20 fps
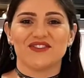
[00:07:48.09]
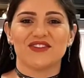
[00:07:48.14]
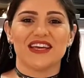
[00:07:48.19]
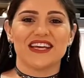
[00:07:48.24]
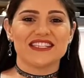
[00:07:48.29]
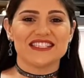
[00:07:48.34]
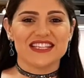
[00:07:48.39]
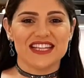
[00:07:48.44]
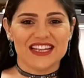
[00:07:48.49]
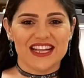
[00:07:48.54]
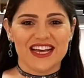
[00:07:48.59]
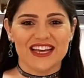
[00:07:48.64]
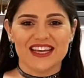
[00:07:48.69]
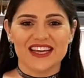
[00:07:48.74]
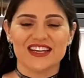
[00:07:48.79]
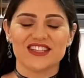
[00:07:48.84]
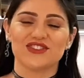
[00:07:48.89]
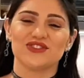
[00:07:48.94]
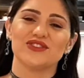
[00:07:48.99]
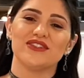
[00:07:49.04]
que esse like
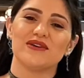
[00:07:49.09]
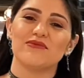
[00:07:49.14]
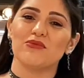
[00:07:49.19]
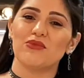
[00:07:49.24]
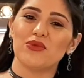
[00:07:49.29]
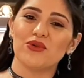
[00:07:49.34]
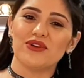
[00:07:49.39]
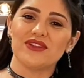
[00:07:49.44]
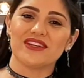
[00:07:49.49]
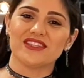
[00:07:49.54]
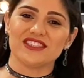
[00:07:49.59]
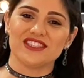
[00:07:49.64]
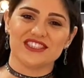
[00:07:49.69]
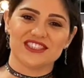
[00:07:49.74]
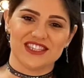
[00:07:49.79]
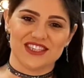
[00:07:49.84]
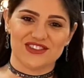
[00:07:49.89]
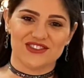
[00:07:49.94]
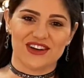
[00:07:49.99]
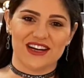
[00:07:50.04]
ajuda muita
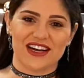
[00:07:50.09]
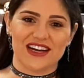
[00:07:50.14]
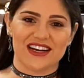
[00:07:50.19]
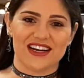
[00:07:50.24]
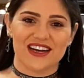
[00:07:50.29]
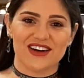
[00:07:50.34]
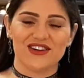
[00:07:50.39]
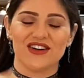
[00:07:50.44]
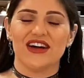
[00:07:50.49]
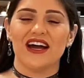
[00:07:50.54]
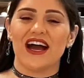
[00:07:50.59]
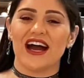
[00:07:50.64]
gente aí no canal.